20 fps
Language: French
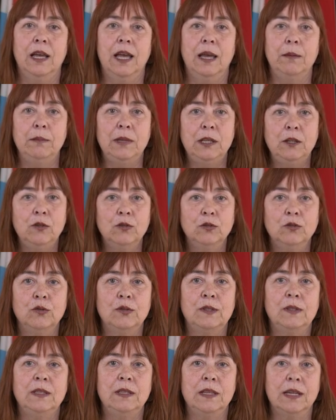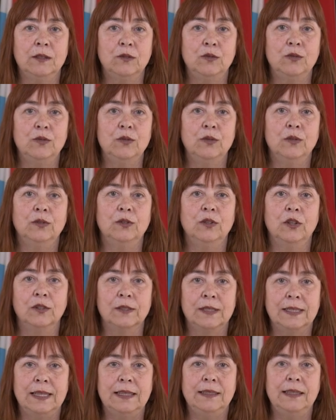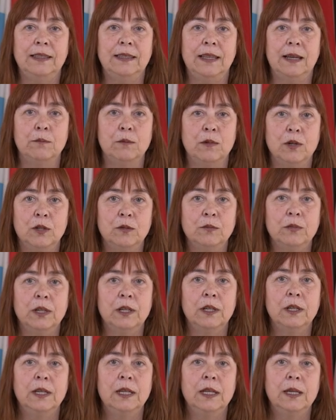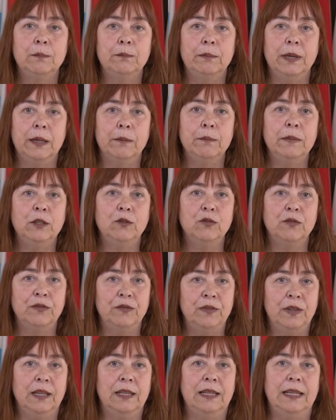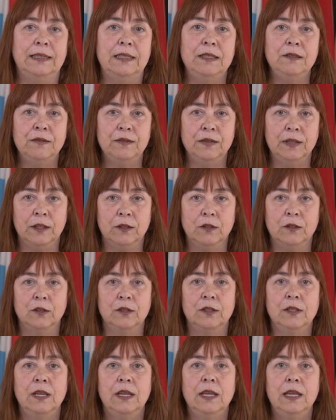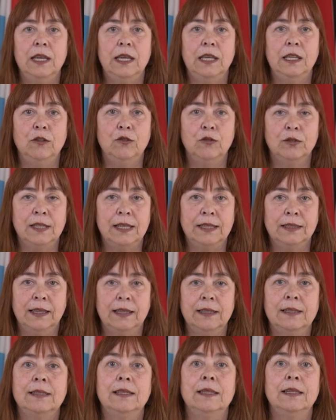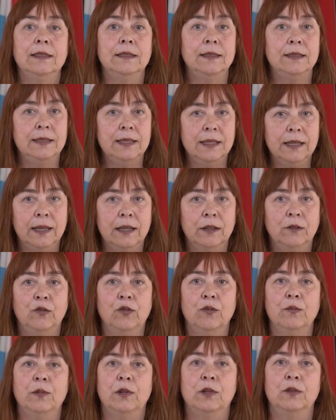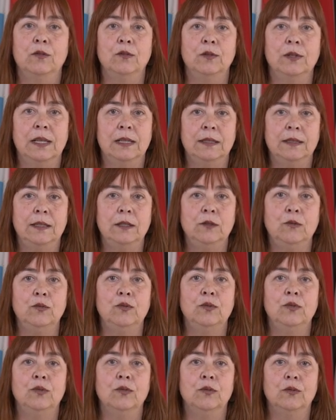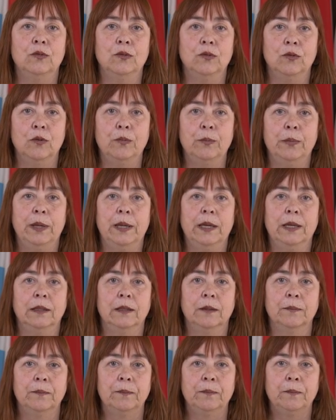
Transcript: Un million de signatures dans sept États membres permet de faire la différence et de s'adresser directement aux institutions européennes.